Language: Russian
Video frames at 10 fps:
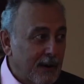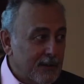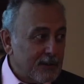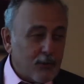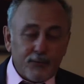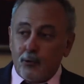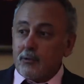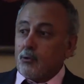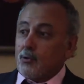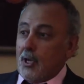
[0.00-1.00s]
сейчас
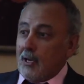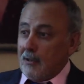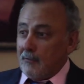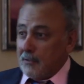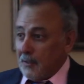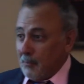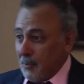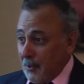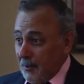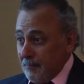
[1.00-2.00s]
приехала на
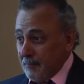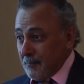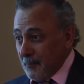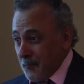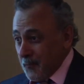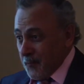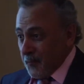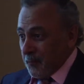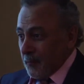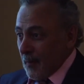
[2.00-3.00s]
обучение
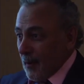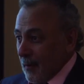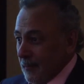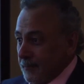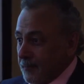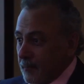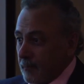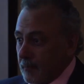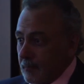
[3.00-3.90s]
сюда, и я с